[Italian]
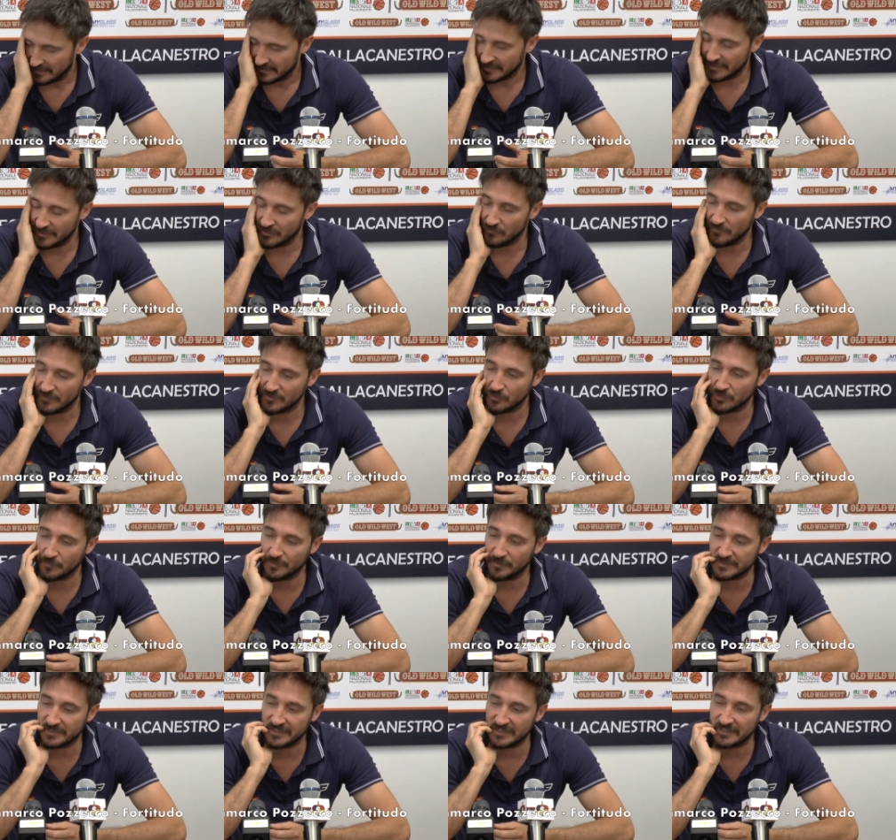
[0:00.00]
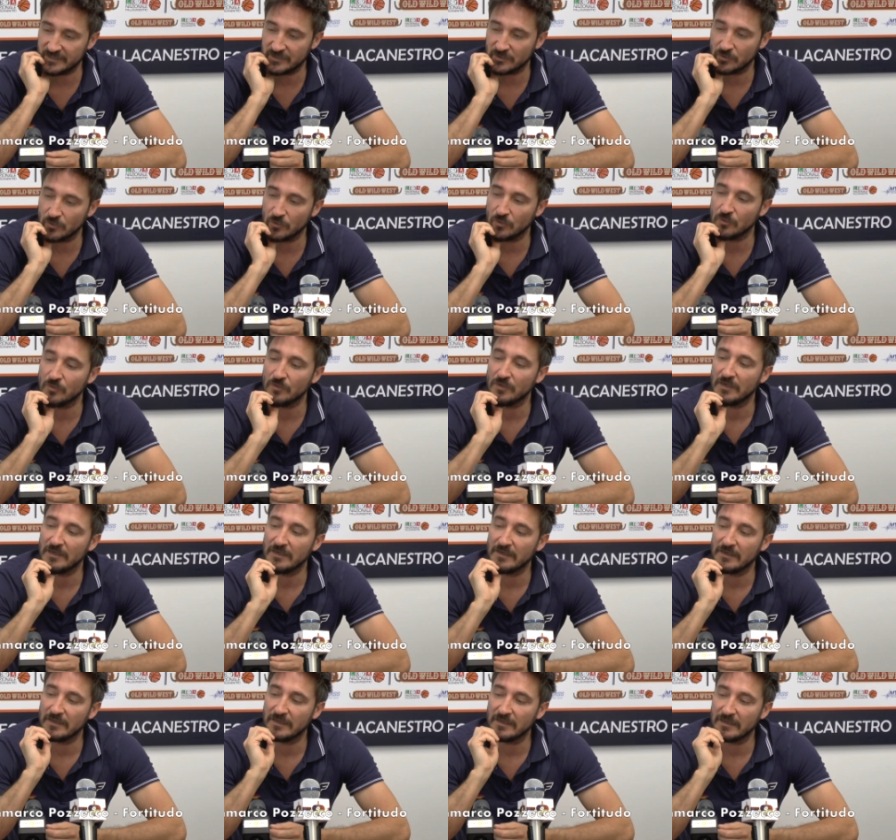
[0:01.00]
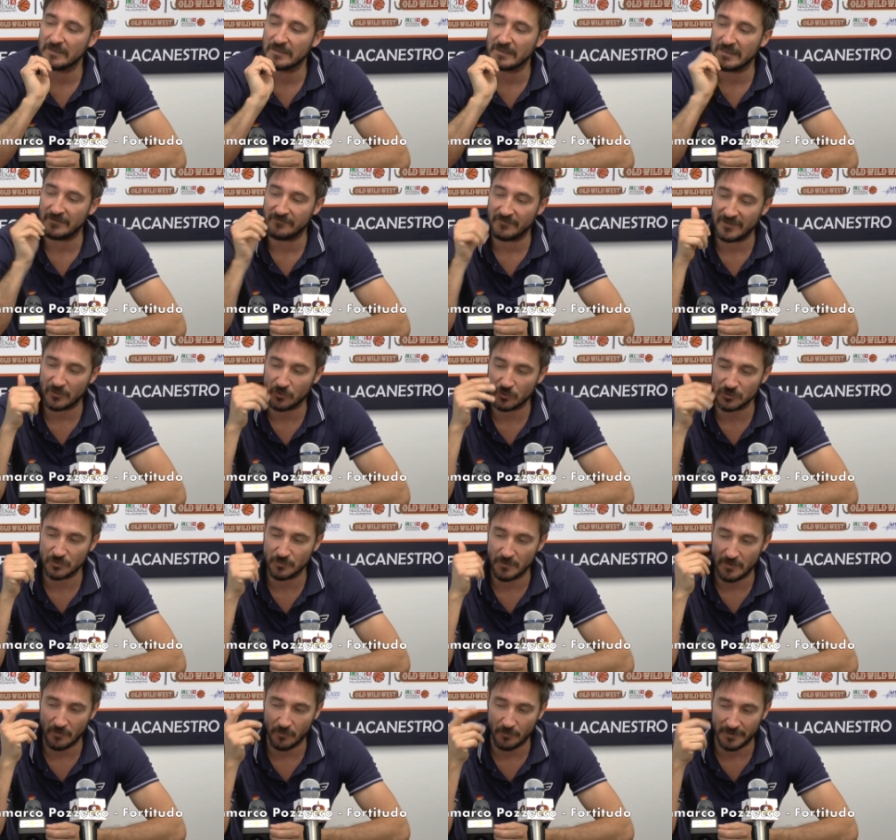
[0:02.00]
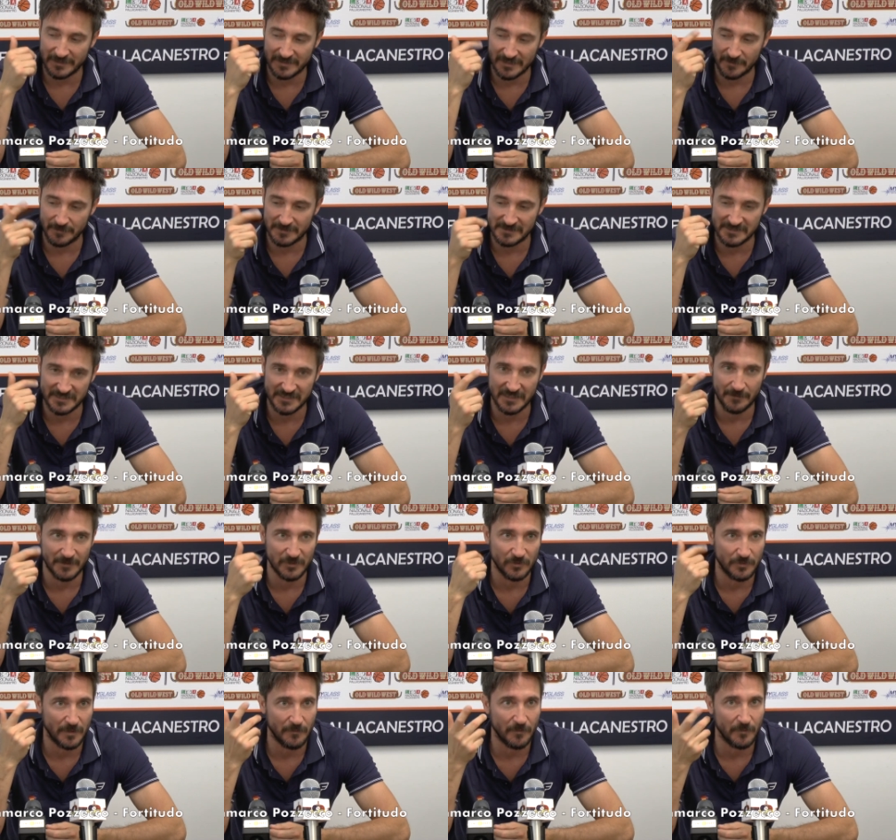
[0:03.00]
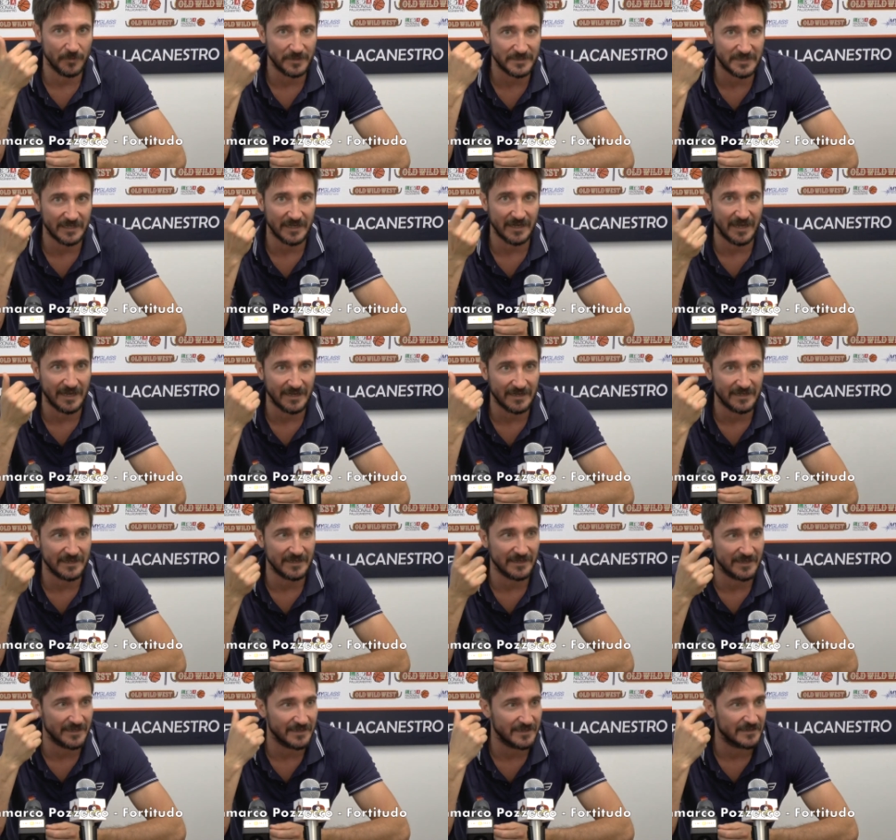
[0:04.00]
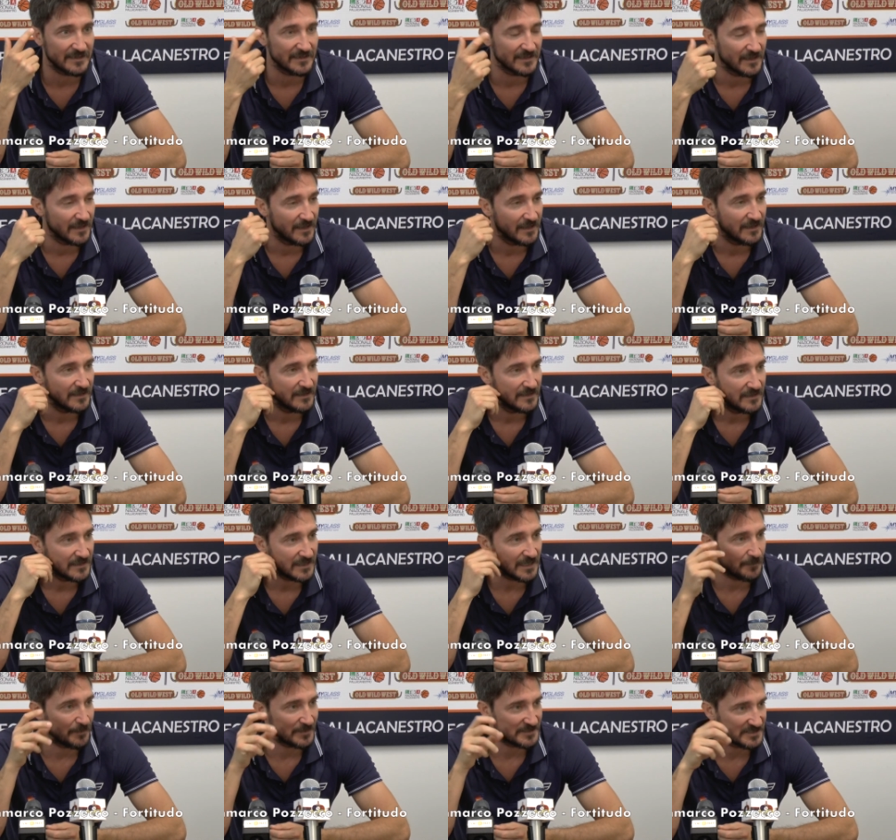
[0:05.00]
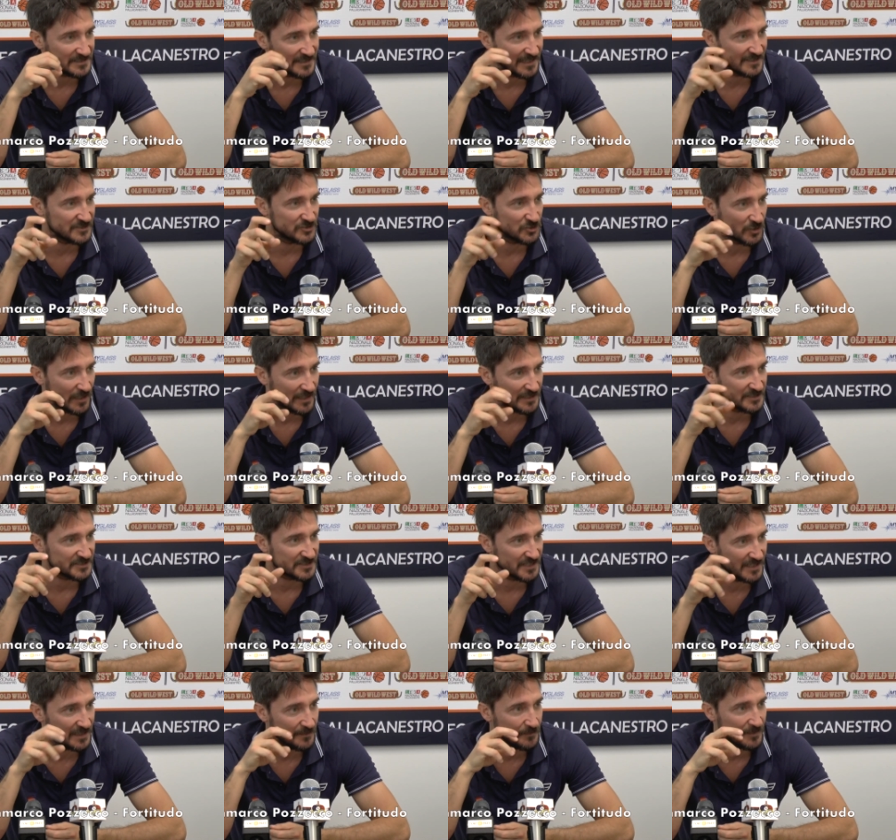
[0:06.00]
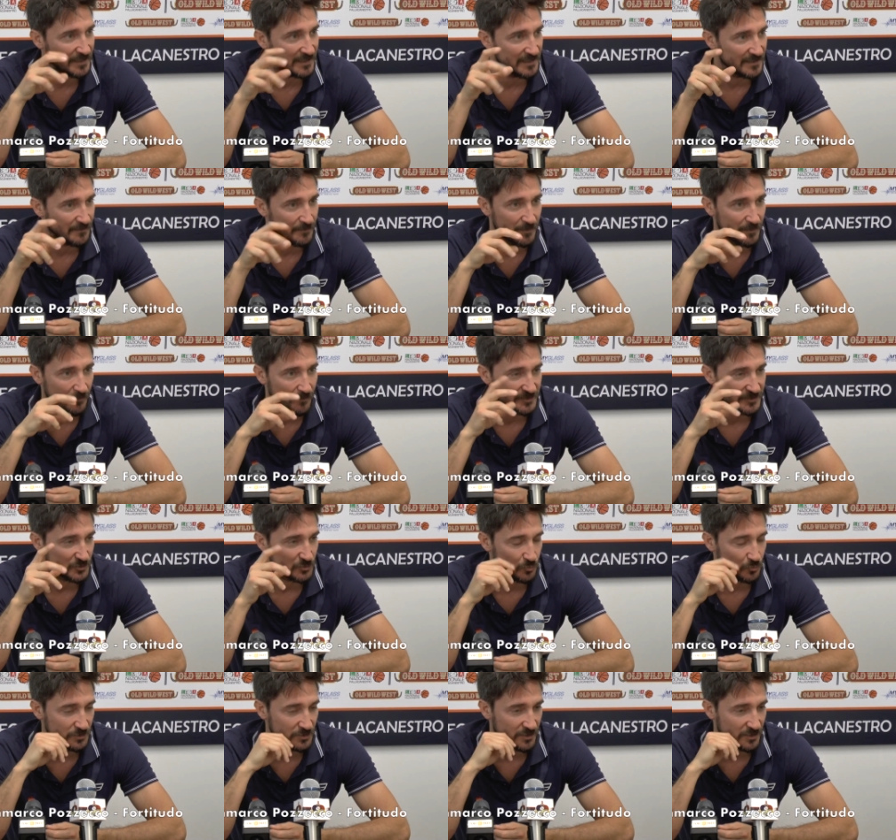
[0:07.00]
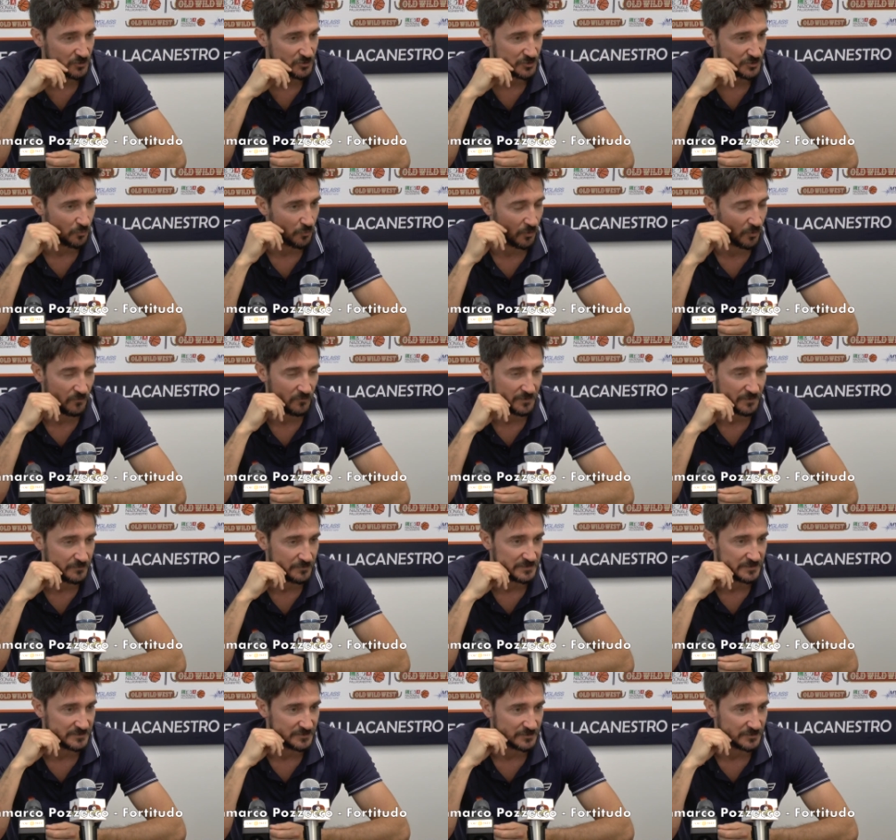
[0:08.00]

che io vado ripetendo, è vero che dobbiamo mettere benzina, ma dobbiamo mettere anche capacità di giocare insieme, abbiamo messo due o tre cose nuove, quindi